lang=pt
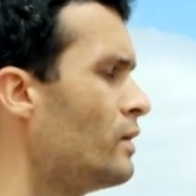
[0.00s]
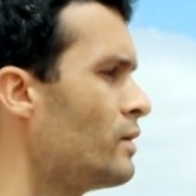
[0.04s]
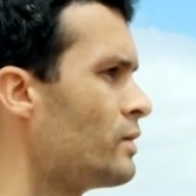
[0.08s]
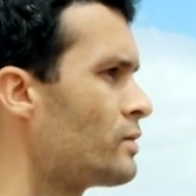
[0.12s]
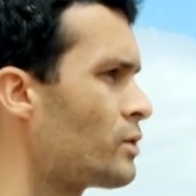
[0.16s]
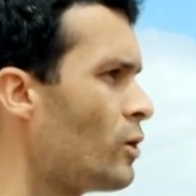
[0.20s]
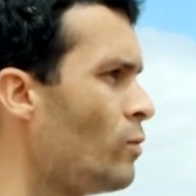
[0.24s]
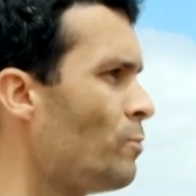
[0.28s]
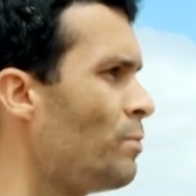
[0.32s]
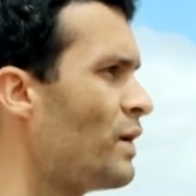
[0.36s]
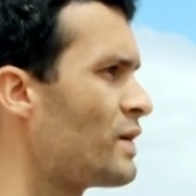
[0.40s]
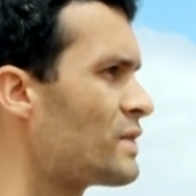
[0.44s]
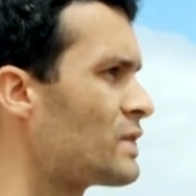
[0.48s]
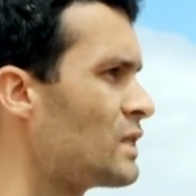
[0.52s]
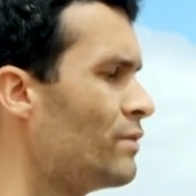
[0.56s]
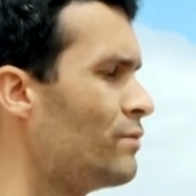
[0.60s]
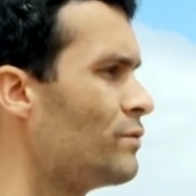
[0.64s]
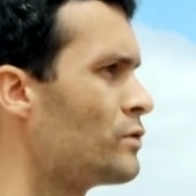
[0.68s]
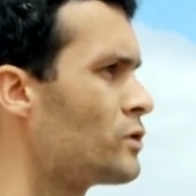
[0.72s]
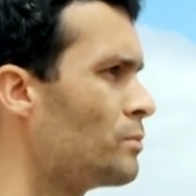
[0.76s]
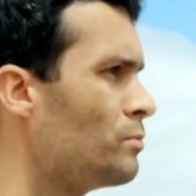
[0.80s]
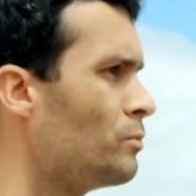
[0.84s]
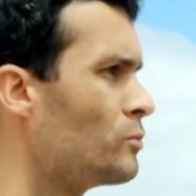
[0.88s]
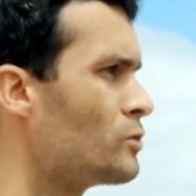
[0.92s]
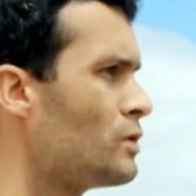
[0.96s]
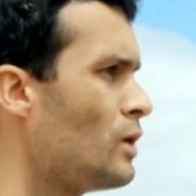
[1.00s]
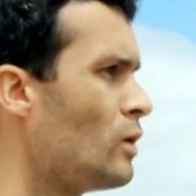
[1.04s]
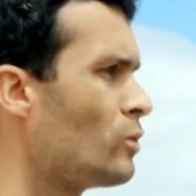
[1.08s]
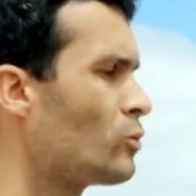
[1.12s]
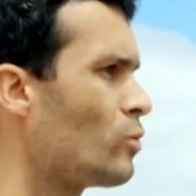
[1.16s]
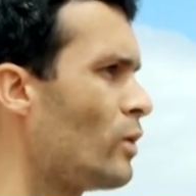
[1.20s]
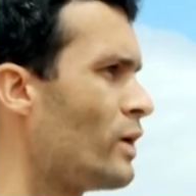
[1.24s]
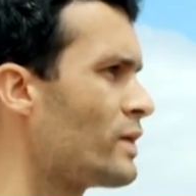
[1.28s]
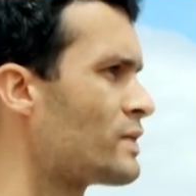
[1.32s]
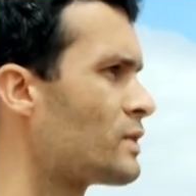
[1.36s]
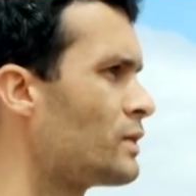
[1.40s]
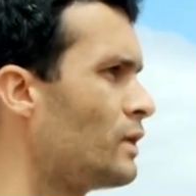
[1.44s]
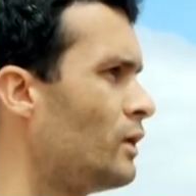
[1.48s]
são passíveis de, de
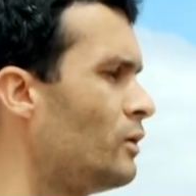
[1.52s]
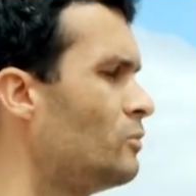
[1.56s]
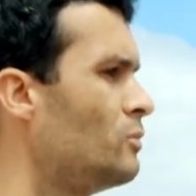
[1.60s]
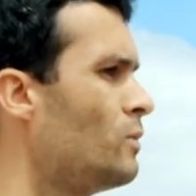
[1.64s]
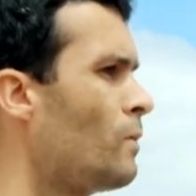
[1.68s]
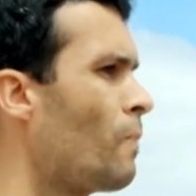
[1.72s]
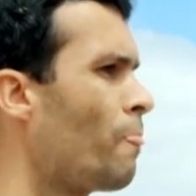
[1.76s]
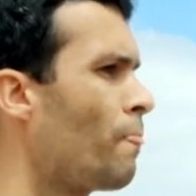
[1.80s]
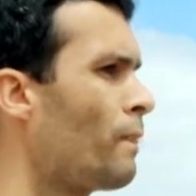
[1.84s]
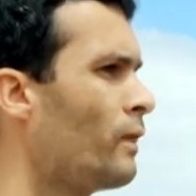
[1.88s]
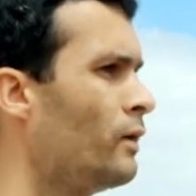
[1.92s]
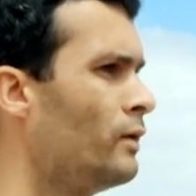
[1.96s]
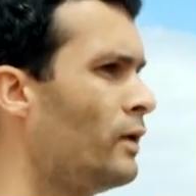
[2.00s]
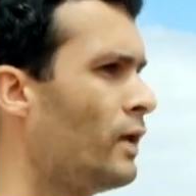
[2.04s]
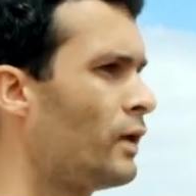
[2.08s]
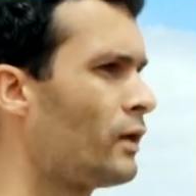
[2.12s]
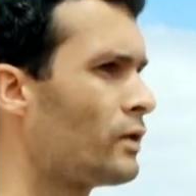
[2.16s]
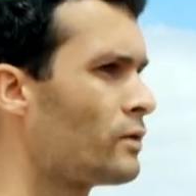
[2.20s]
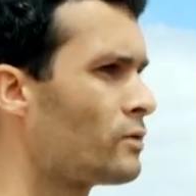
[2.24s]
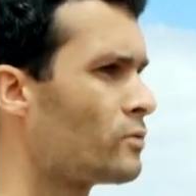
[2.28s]
autuação, né, que,